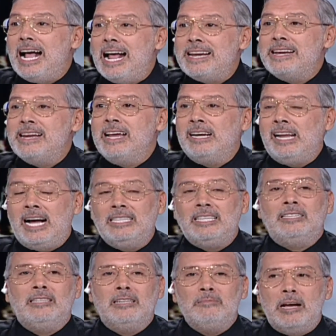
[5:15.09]
أن
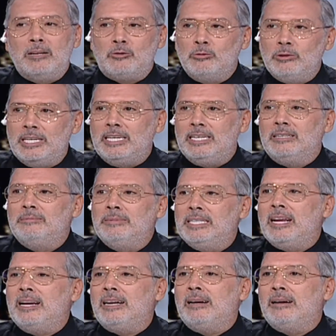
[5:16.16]
العدد المأسورين
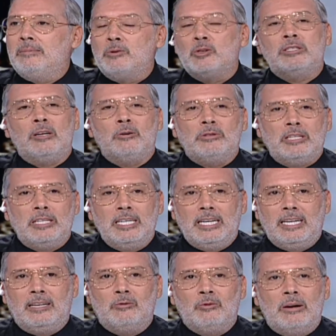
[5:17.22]
من
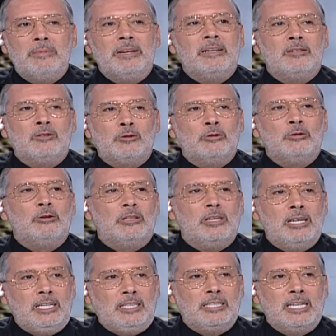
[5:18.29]
المستوطنين ومن جنود
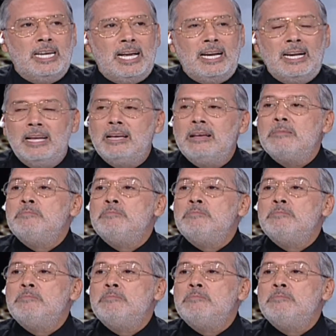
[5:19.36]
الاحتلال